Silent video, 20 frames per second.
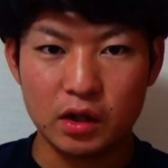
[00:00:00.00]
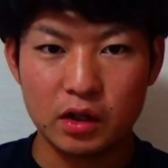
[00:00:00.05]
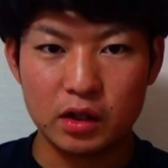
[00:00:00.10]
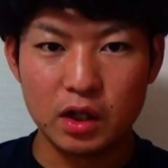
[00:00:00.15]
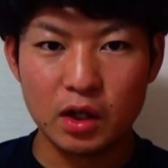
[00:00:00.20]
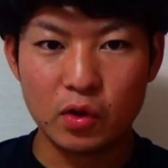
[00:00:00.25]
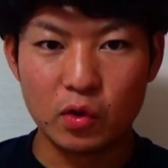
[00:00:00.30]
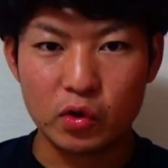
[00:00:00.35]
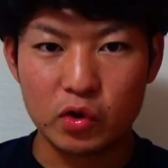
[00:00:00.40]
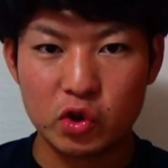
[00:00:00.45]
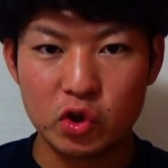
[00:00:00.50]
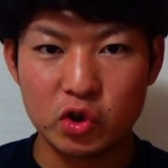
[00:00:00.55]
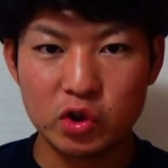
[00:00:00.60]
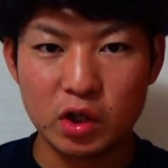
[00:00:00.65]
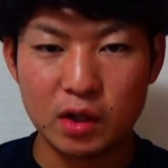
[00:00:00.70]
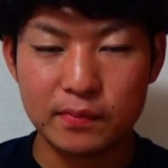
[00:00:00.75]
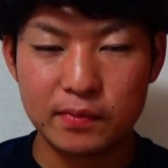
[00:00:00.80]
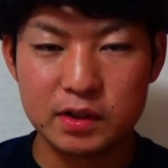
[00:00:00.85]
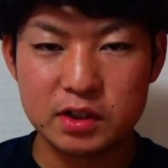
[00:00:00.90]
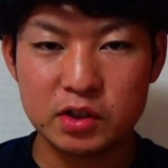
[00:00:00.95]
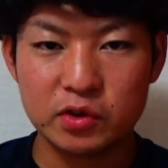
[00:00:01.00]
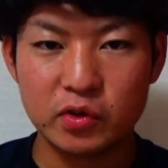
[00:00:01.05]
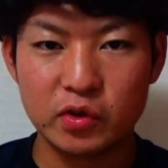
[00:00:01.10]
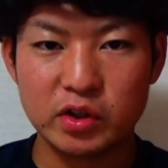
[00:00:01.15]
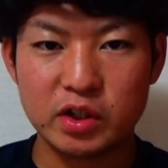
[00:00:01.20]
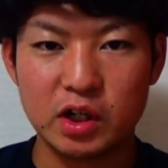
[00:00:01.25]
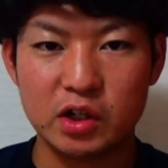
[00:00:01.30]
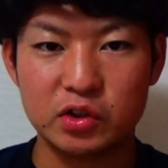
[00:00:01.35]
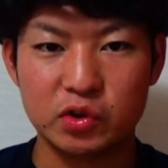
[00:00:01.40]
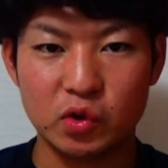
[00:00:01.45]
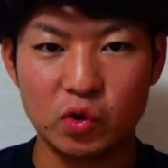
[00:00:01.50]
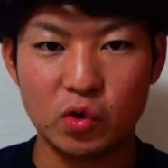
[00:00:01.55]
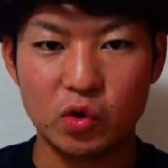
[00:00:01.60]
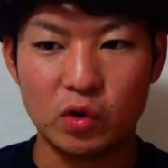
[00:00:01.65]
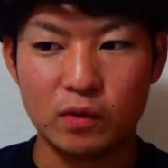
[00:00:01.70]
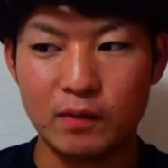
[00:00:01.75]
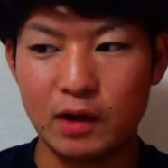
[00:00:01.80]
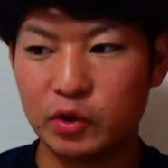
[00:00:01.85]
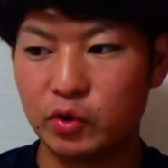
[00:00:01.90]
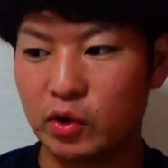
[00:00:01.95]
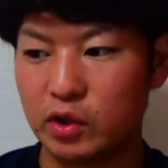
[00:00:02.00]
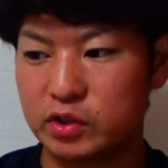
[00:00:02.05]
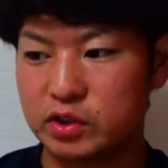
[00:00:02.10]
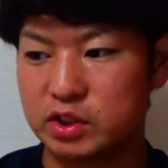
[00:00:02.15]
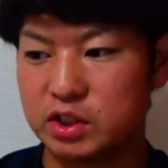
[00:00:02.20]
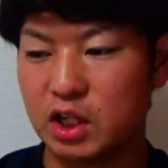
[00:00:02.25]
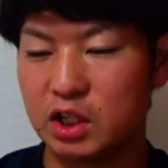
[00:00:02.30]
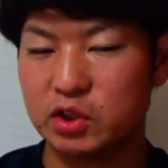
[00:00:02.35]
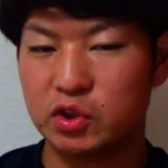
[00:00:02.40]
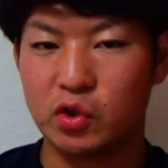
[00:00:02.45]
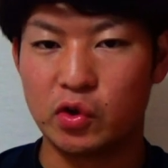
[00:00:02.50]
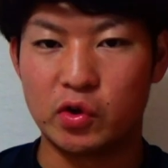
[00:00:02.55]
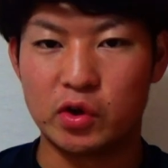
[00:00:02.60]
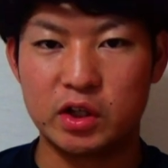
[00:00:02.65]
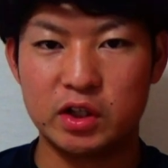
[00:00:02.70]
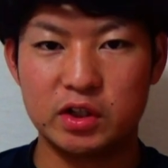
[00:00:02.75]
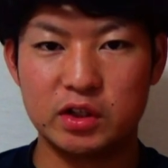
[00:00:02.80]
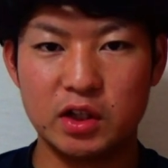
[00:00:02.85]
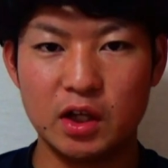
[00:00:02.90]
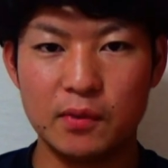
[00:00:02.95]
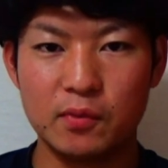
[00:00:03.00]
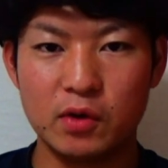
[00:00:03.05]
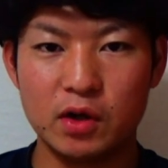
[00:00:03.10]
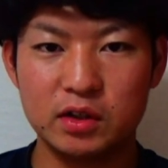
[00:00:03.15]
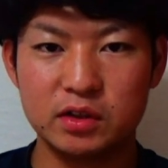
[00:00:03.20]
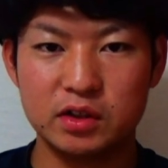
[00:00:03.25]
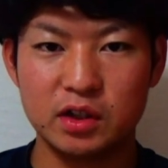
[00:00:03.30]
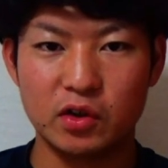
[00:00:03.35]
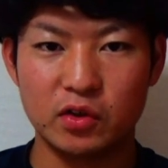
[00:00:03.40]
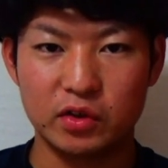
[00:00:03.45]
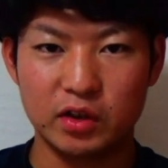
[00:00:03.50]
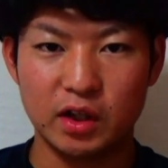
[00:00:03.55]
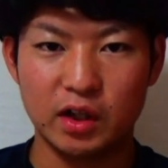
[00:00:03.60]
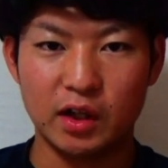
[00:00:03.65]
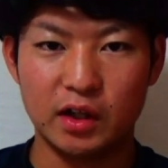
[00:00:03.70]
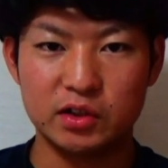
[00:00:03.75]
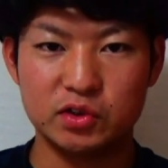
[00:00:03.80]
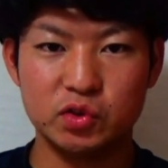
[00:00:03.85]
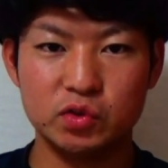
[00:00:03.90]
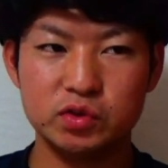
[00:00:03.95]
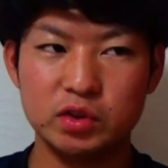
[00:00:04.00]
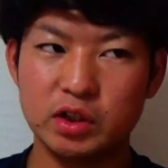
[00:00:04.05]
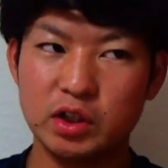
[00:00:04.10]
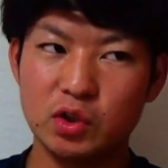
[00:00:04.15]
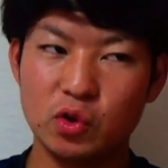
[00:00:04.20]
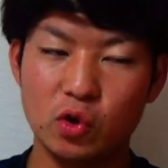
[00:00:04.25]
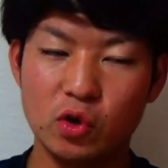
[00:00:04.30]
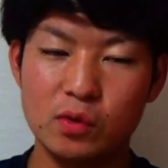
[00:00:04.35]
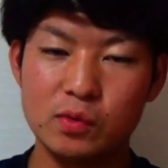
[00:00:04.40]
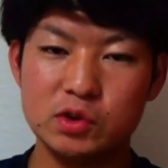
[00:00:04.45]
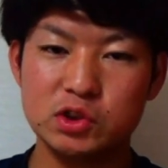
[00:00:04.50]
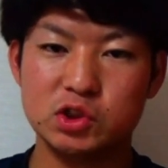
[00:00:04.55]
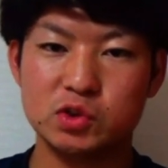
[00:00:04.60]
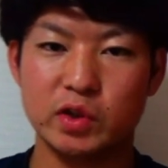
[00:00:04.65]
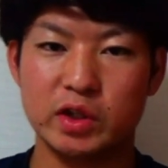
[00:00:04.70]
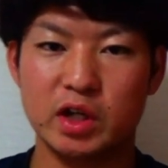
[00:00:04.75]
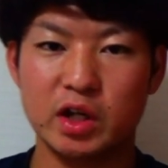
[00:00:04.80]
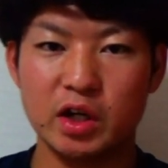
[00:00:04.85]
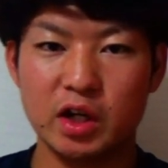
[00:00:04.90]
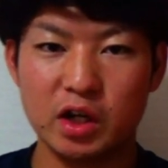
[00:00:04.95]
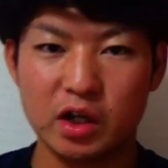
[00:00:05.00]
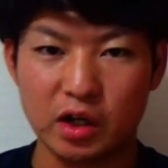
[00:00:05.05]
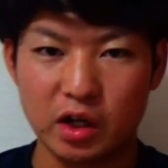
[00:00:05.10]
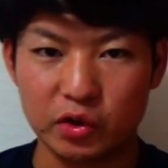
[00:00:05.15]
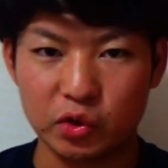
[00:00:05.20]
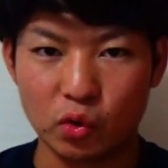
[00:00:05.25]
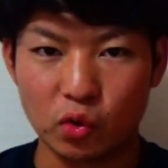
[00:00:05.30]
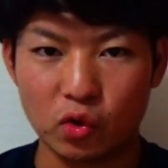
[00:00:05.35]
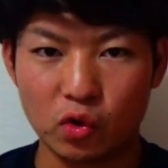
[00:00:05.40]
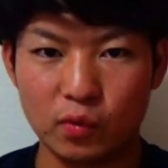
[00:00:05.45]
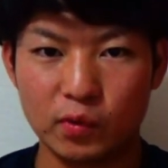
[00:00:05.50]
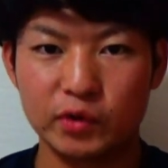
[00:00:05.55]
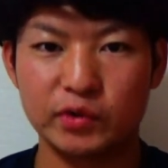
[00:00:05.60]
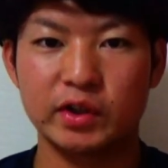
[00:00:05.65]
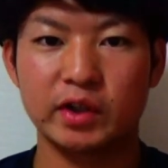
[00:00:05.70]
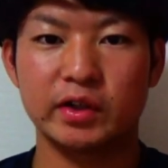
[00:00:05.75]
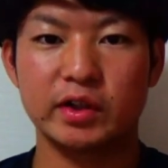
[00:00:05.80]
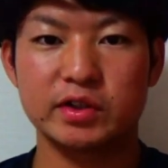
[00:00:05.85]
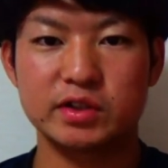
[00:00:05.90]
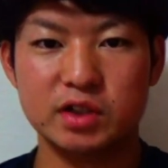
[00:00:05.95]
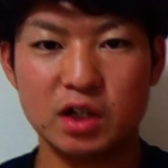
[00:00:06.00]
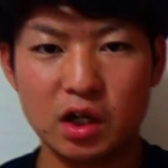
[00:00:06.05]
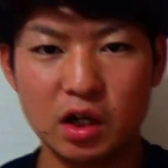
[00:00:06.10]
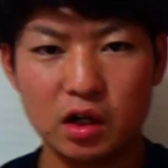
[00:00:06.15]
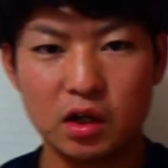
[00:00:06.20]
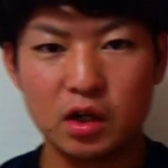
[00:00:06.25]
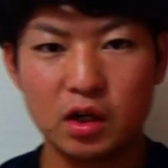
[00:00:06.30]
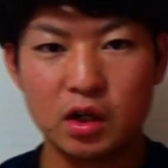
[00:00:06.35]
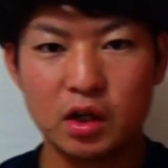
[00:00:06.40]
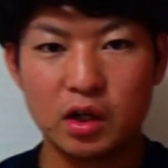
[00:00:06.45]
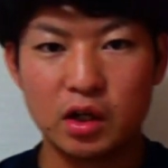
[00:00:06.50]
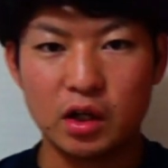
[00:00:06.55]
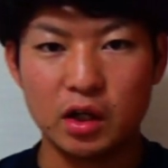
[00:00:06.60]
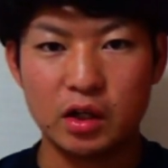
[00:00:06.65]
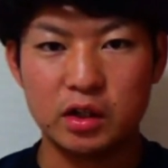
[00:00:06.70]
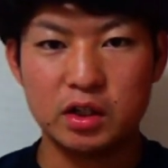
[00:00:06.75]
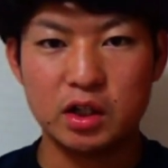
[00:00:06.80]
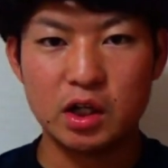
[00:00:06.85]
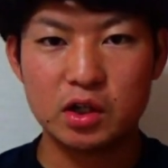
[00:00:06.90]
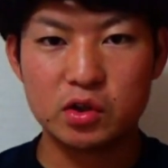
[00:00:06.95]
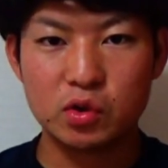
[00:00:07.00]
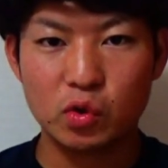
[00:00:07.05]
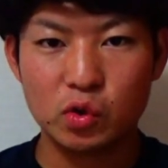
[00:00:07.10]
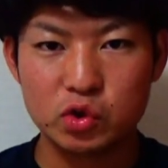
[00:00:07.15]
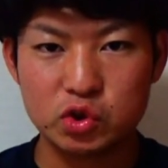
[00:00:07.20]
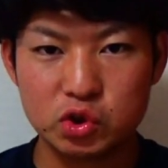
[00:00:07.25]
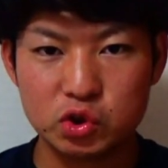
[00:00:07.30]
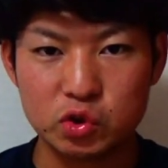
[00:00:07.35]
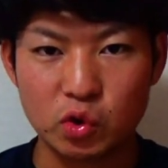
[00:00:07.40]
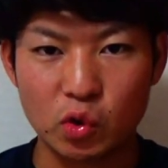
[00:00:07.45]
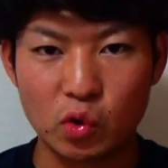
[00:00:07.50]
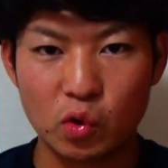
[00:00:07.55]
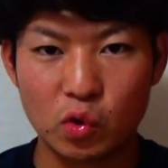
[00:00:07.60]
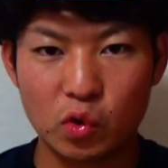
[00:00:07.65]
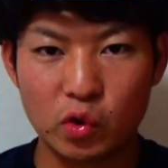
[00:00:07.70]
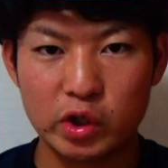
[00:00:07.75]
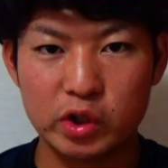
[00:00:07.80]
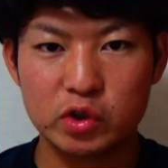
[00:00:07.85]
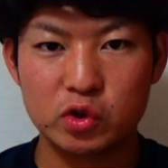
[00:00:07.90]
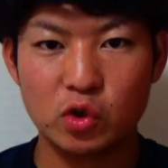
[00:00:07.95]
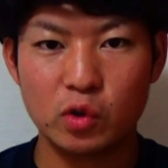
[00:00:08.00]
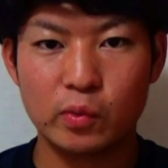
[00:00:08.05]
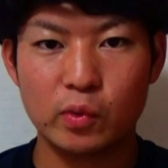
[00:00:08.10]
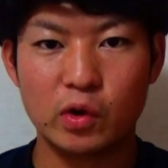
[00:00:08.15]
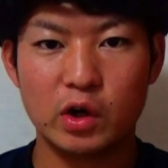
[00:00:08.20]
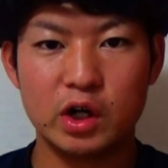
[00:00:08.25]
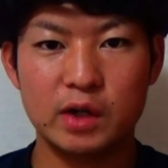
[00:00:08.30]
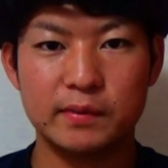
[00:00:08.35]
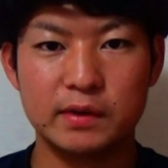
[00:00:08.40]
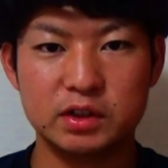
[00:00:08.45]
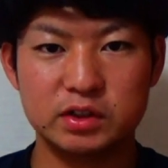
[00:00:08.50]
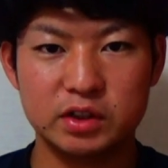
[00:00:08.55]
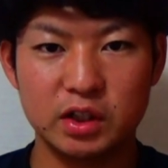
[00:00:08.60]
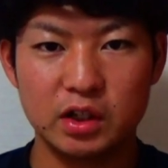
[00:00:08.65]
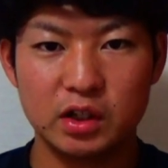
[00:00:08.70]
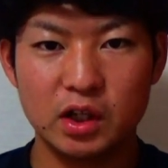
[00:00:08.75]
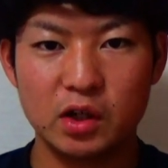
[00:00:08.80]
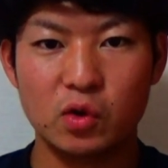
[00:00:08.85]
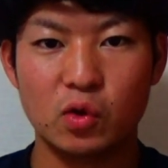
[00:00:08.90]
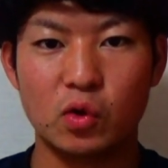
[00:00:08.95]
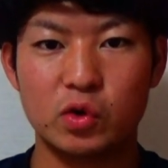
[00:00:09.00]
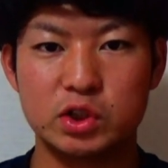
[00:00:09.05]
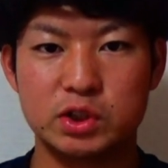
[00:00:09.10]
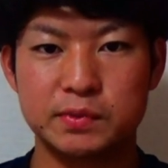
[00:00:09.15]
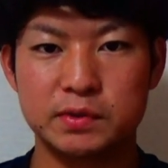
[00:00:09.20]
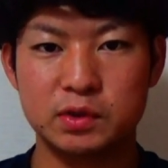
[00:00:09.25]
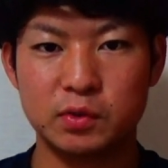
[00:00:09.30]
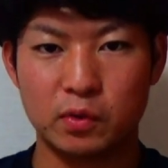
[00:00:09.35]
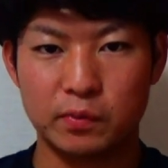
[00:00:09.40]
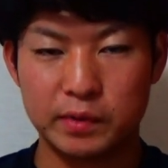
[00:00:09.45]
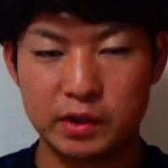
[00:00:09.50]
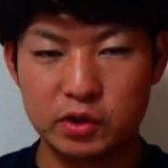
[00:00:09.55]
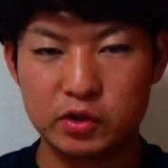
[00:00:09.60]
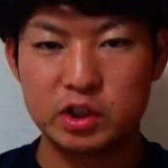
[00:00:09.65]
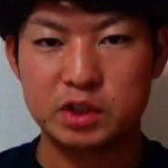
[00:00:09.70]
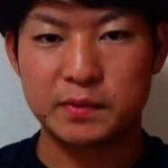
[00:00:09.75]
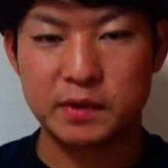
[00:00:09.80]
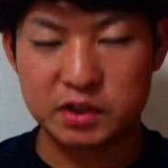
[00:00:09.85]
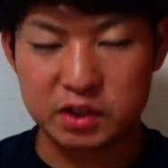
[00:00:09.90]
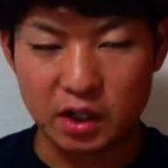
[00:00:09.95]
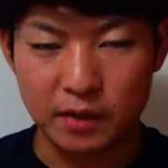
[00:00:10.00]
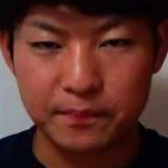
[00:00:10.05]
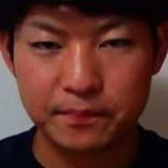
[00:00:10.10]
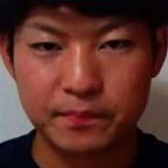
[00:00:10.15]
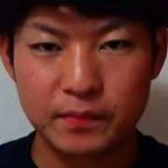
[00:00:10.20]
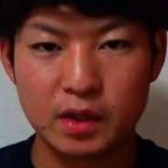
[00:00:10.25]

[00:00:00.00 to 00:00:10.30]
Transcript: 結構急なプレゼント企画と、あとはチケットの日程もあったので、そんなに応募数はいかないかなと思ったんですが、250を超える応募がありまして、結構自分でもびっくりしました。